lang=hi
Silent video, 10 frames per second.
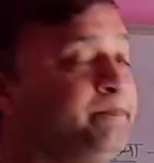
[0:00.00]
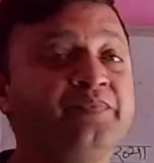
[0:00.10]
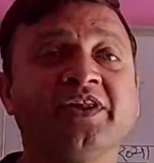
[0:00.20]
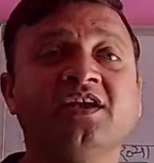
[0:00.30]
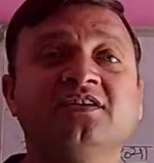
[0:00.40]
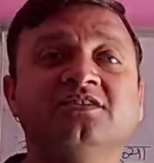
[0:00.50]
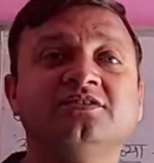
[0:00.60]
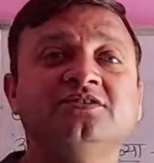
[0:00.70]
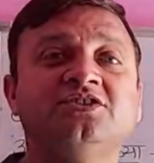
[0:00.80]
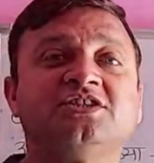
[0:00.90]
है
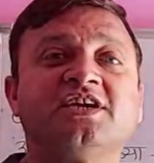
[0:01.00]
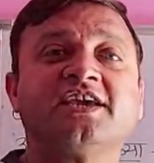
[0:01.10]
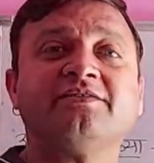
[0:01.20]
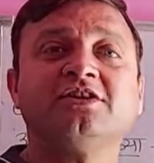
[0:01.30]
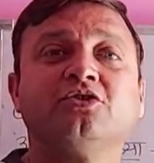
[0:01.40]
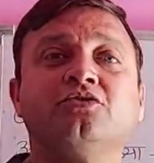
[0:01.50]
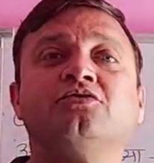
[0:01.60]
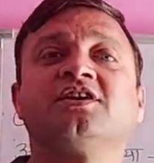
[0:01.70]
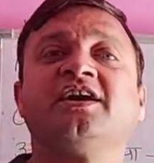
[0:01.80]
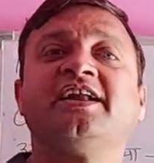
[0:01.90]
जिसके केवल दो
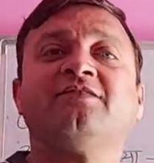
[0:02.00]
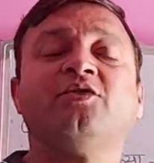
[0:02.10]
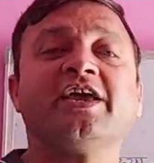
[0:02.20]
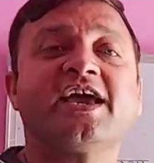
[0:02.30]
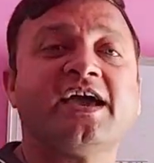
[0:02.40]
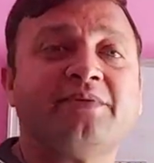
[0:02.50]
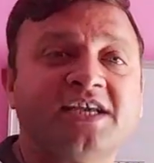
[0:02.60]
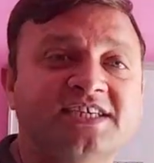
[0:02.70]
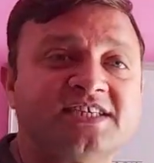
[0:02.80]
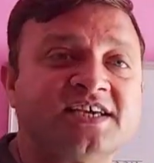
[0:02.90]
गुणखंड है वो एक
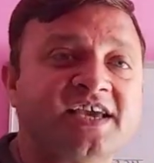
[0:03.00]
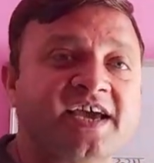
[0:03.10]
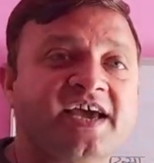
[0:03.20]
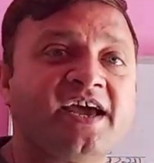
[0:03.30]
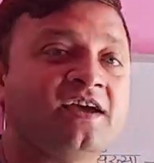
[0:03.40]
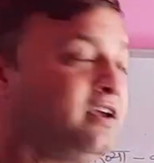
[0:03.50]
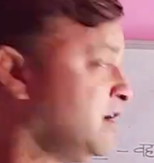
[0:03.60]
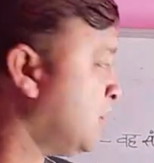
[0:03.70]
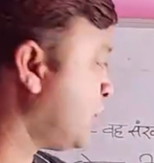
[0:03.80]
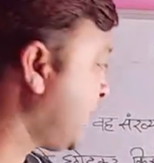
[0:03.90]
अभाज्य संख्या है
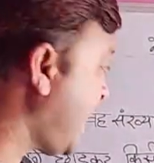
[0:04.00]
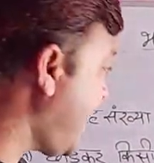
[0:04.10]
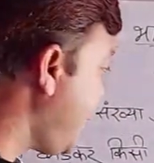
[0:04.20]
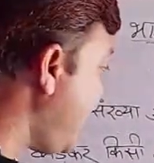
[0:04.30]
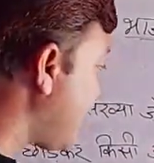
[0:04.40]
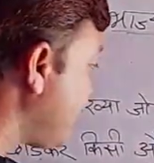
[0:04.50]
और यह